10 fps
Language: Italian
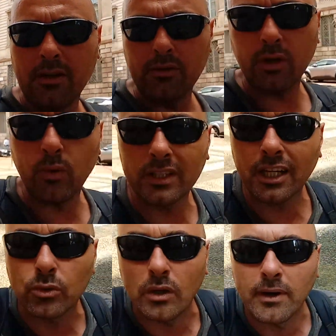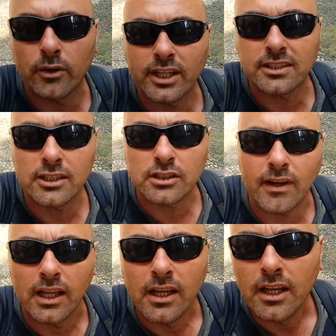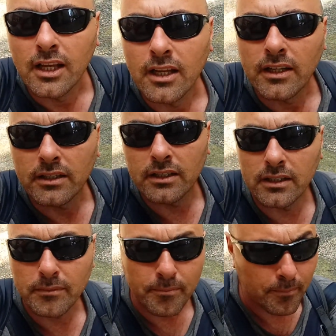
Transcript: l'inquadratura ma non riesco a trovare eh,